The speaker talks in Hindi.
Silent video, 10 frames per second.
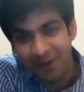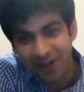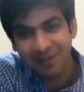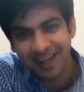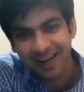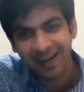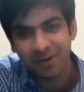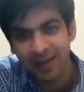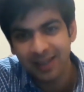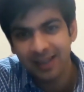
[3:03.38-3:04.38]
आप बोलते मैं
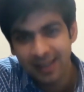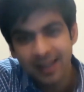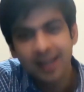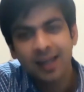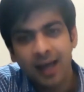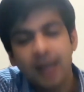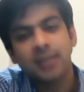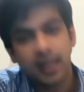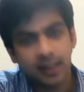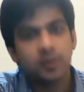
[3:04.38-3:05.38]
क्रिकेटर हूँ भाई हाँ
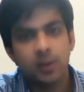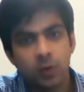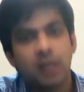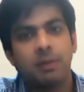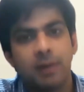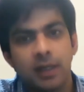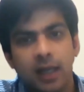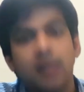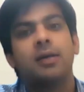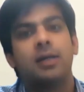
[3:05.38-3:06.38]
साड़ी की दुकान खोलना भी
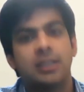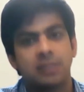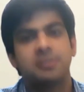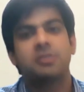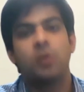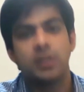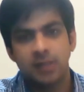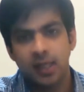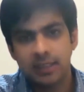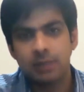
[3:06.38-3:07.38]
बढ़िया है इस, इसको
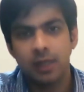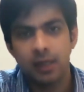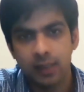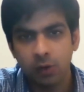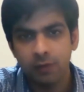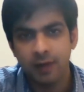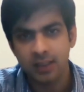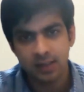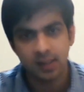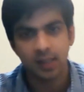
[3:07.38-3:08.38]
इस तरीके से भी ले लेते हैं कोई
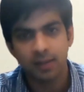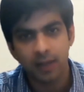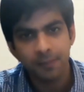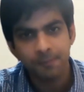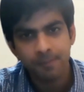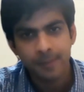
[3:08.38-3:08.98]
फैशन डिजाइनर है